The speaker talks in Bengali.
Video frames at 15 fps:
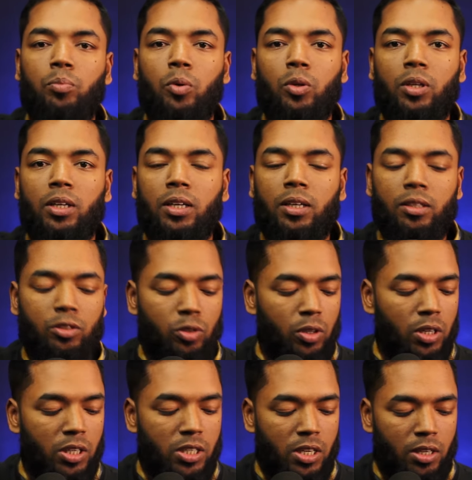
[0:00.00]
প্রতি
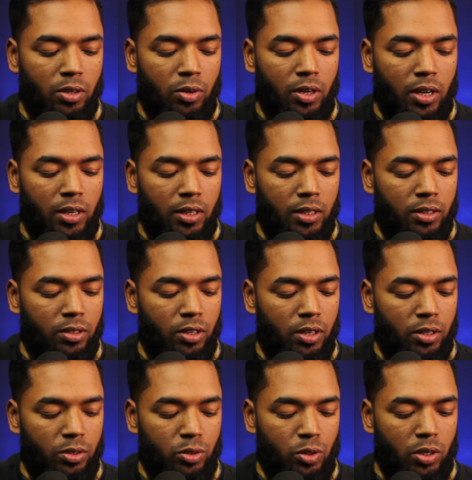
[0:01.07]
চল্লিশ আটি করে আনলেন
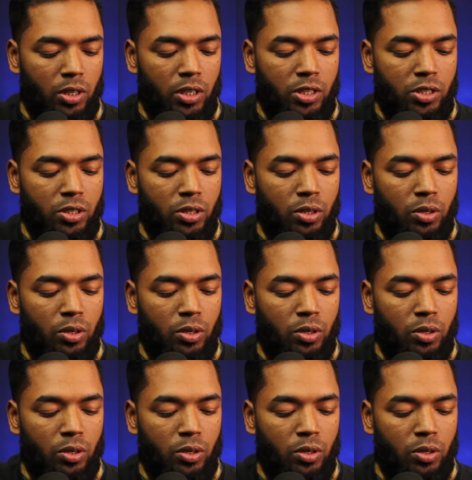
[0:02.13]
ধরেন চল্লিশ